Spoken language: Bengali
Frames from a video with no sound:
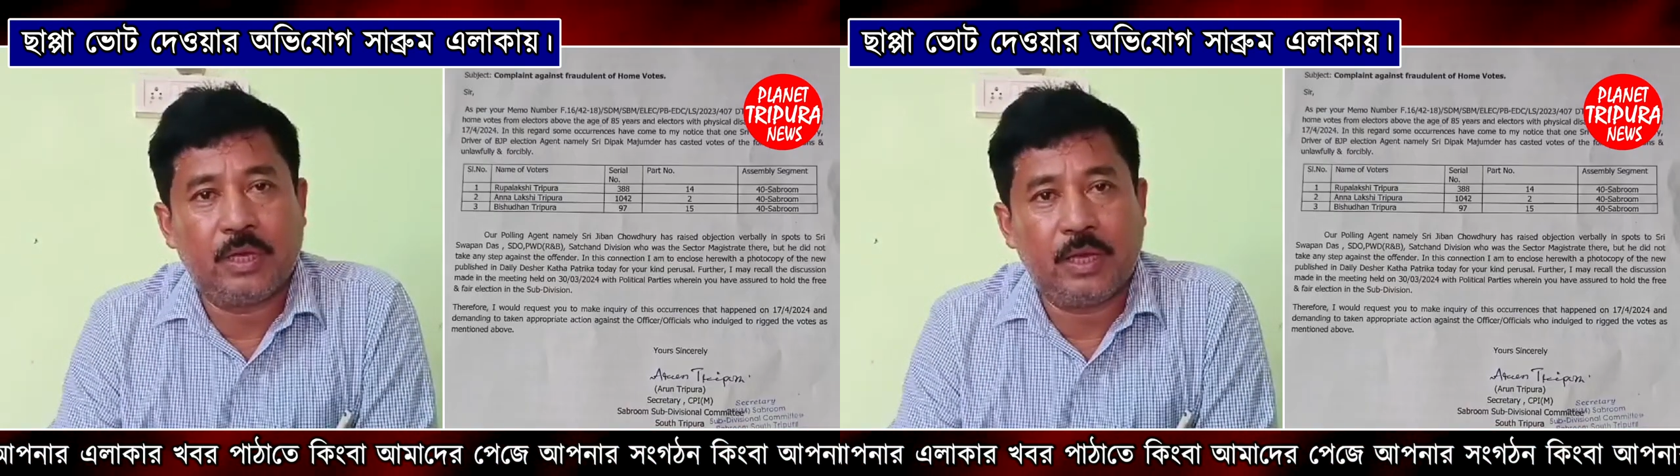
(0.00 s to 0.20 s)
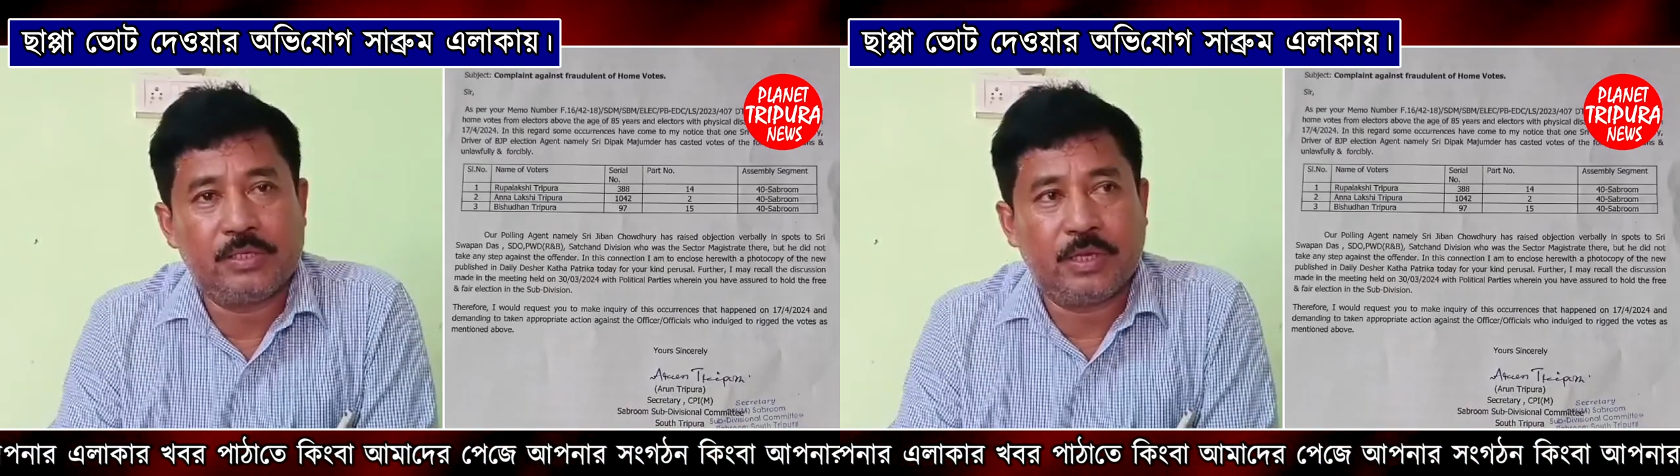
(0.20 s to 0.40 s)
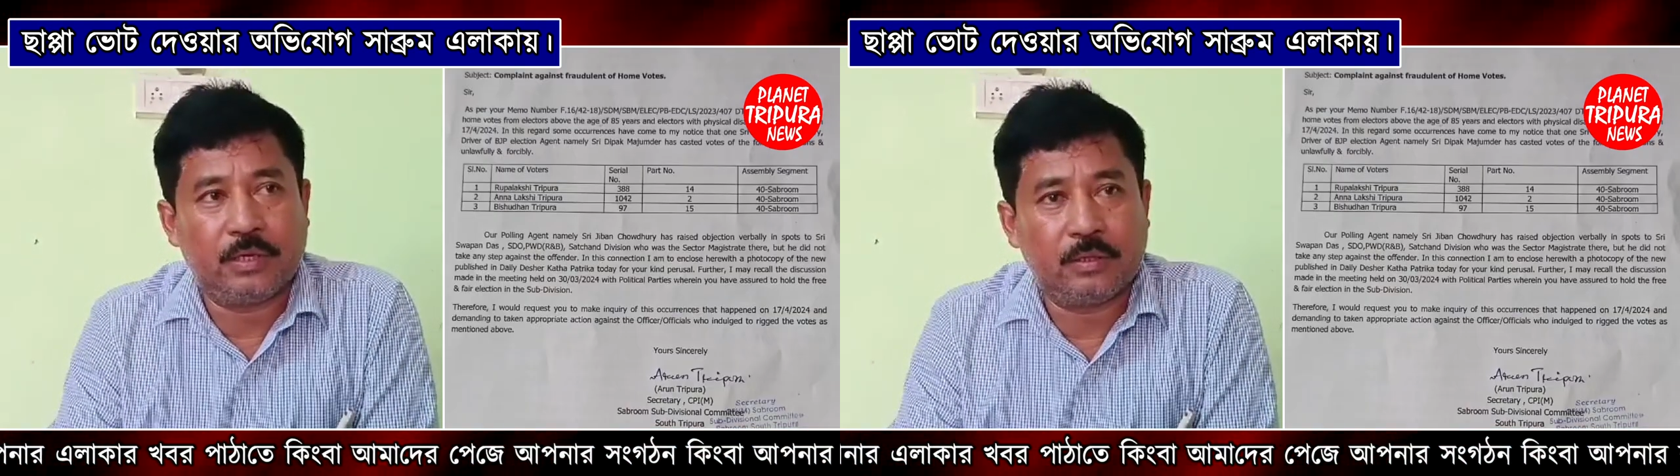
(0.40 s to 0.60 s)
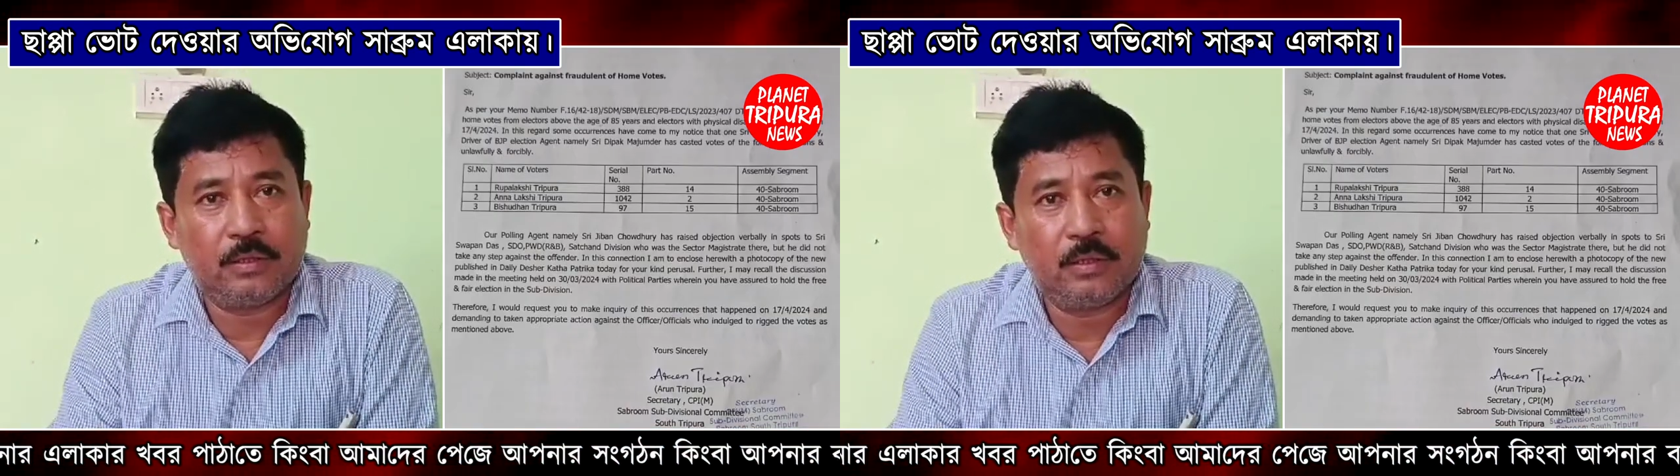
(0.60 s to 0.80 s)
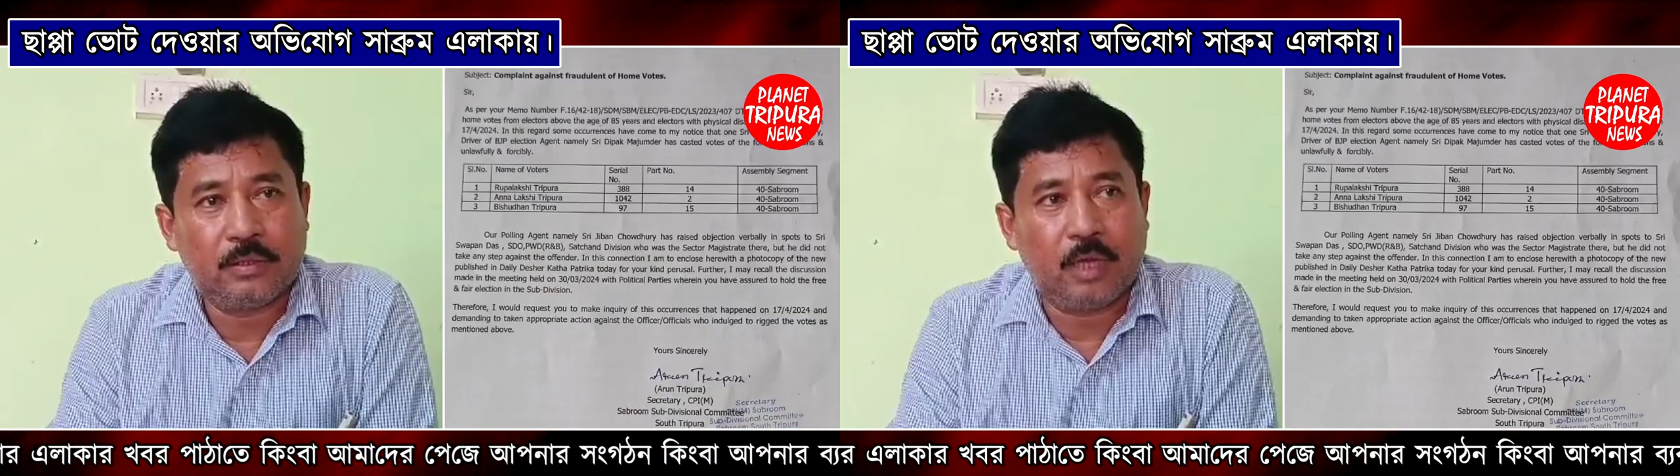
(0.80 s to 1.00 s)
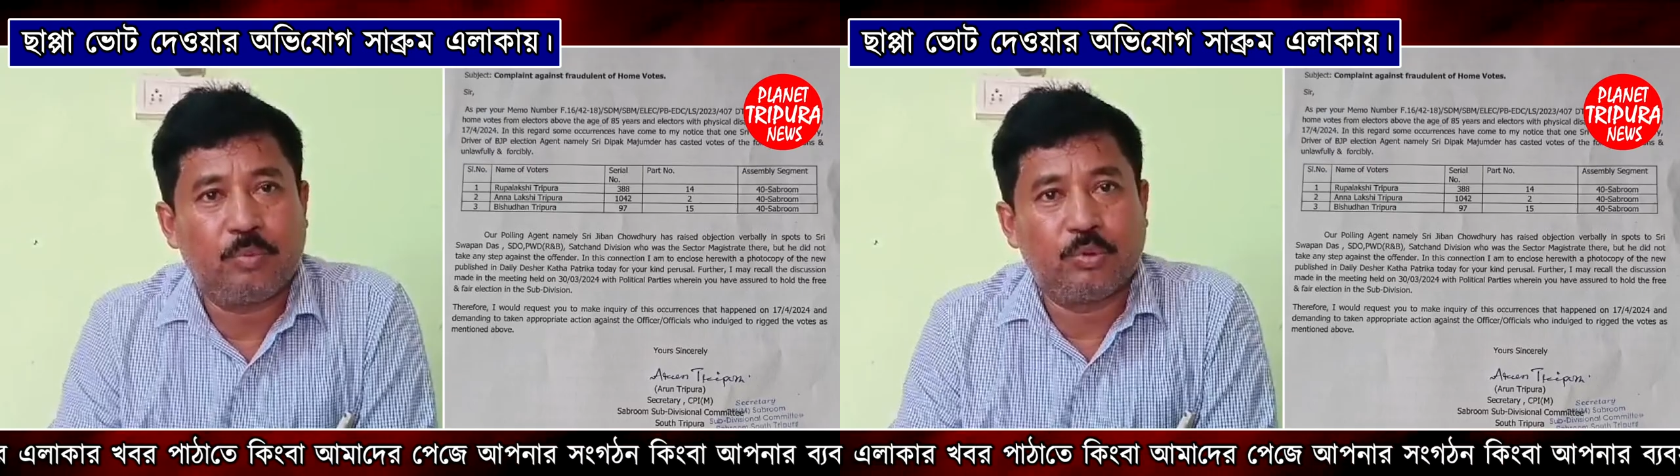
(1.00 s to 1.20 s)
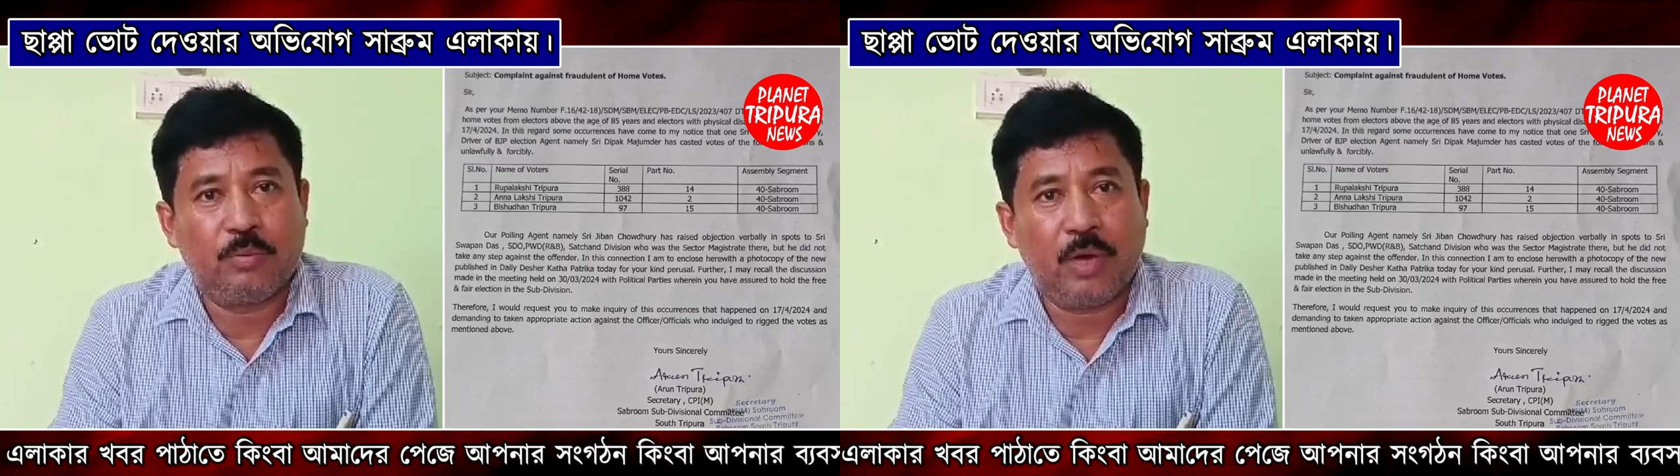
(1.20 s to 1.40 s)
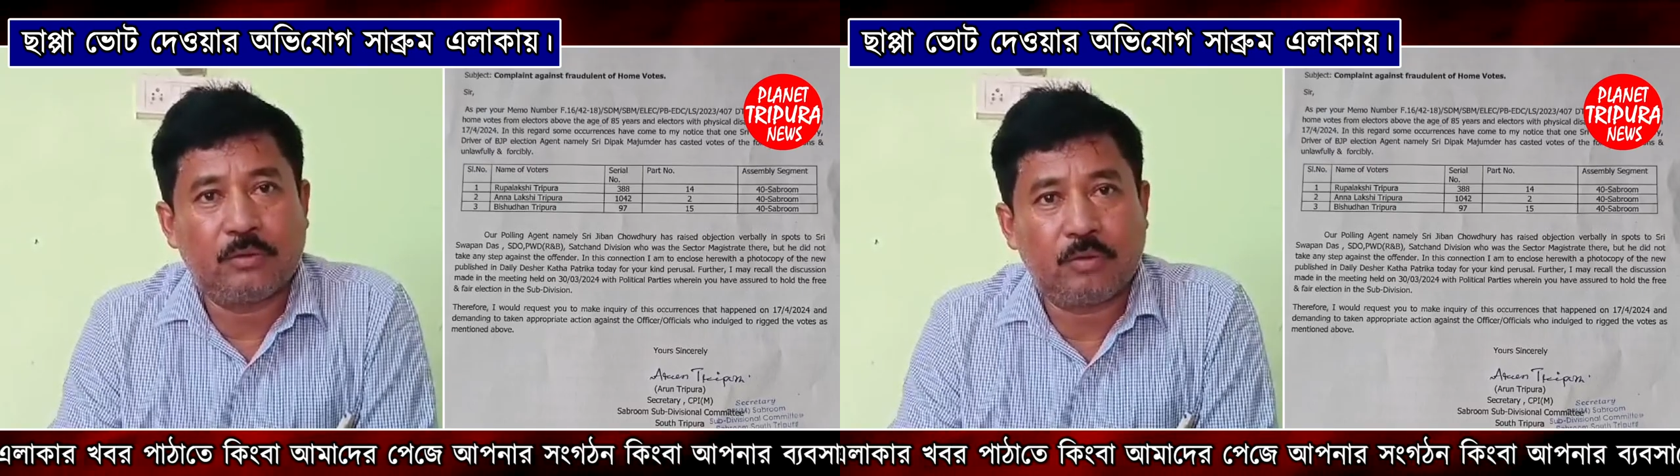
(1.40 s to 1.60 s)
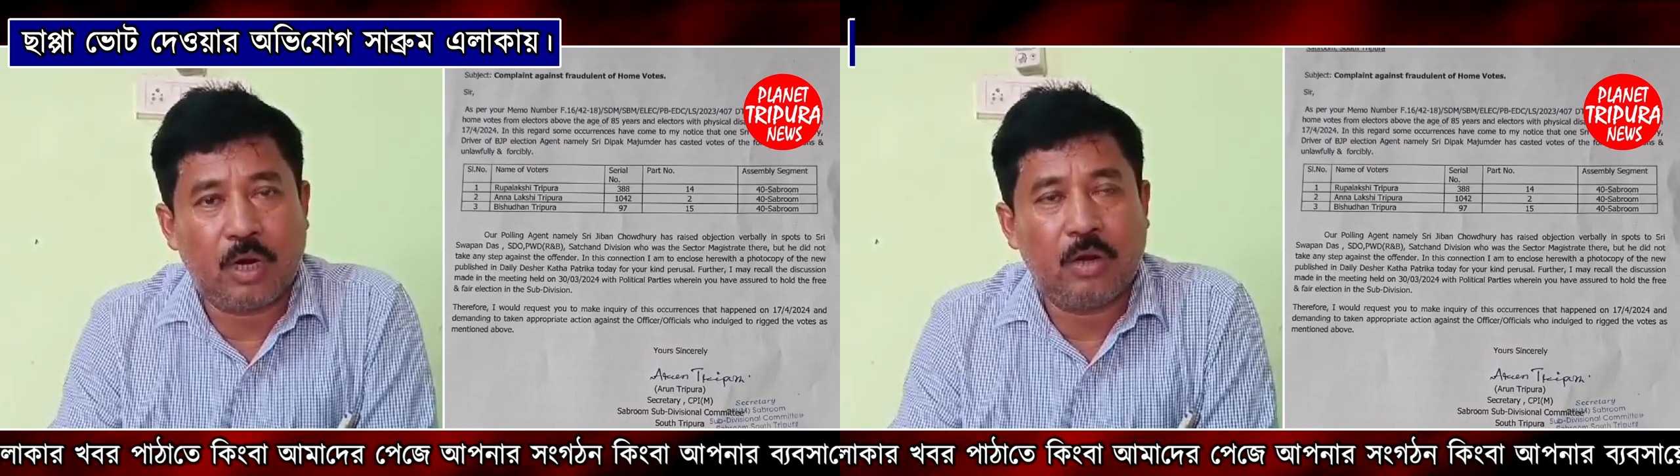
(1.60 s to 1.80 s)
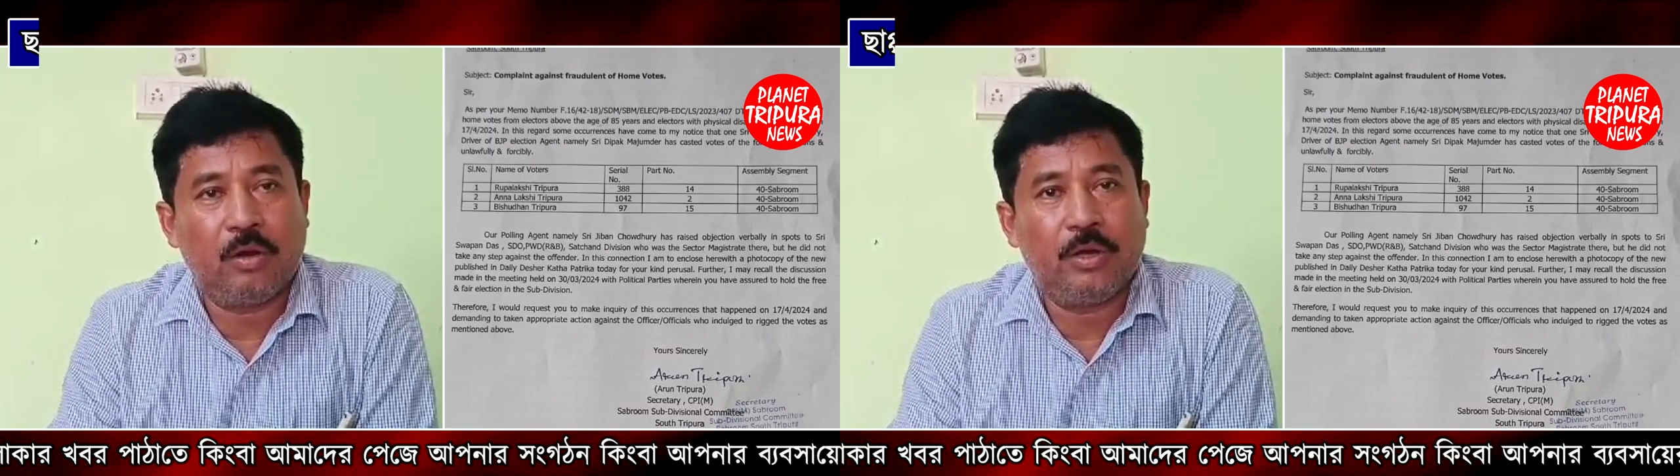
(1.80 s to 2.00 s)
এজেন্ট তার প্রতিবাদ করা
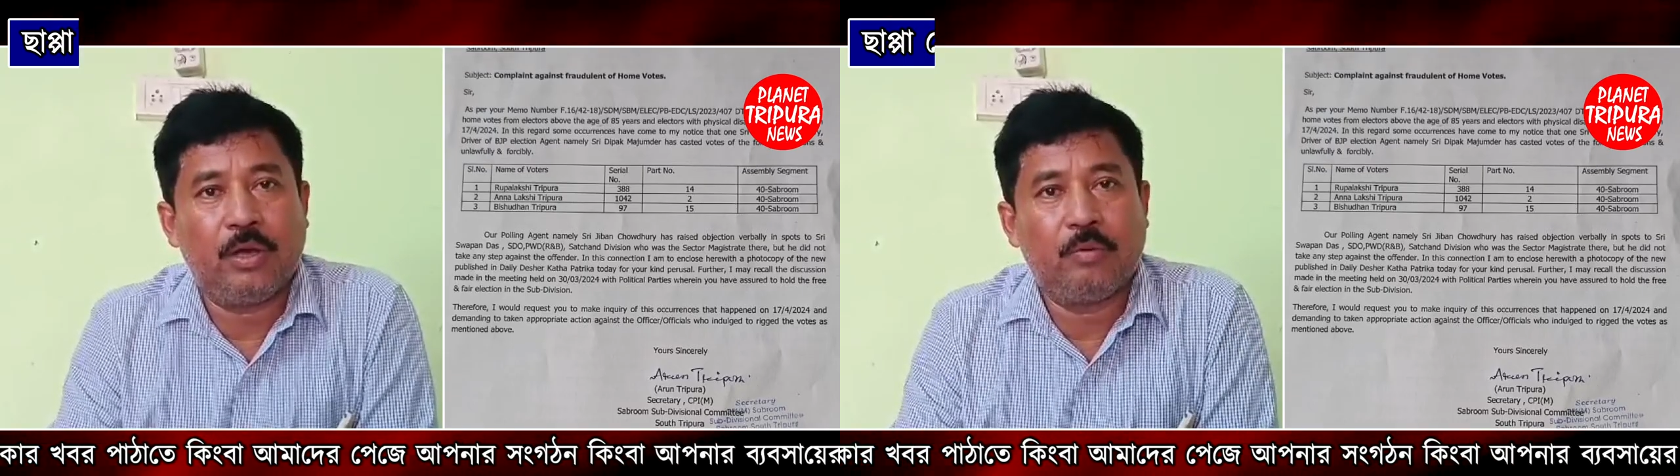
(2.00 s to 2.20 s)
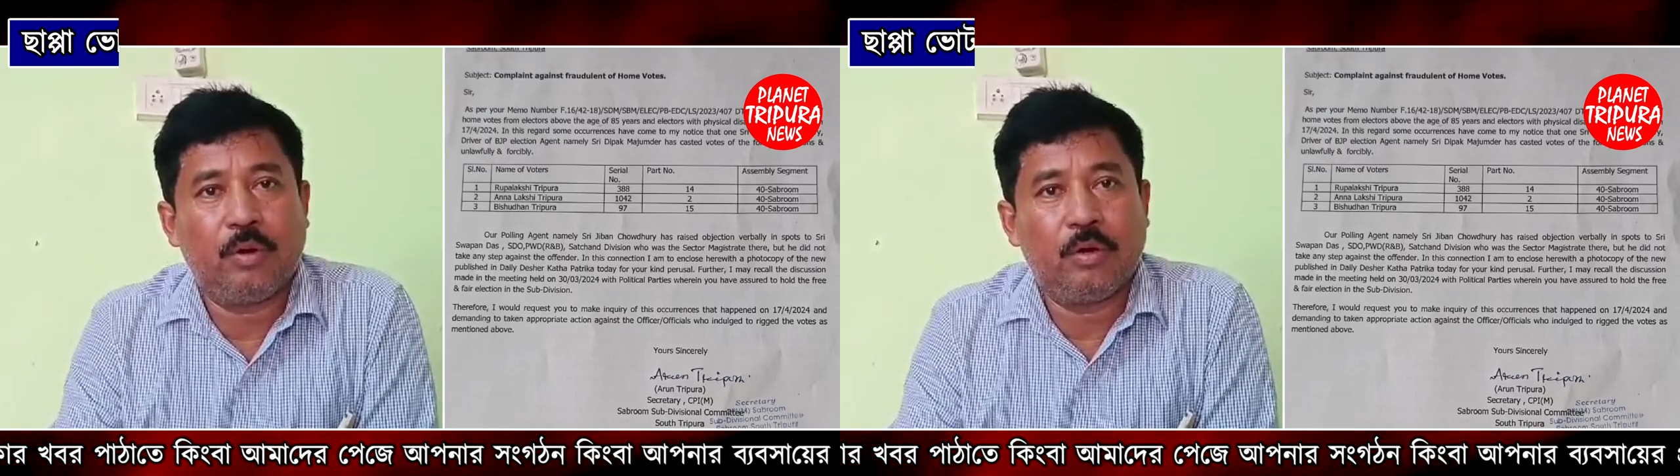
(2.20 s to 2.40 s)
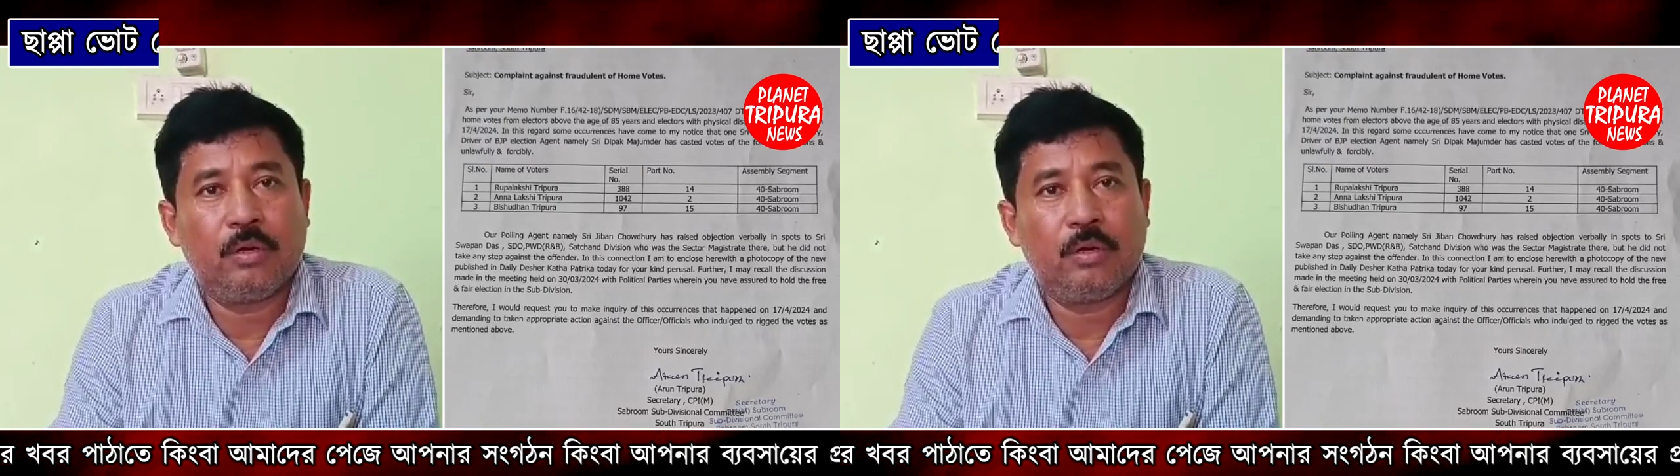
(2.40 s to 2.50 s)
হয় এবং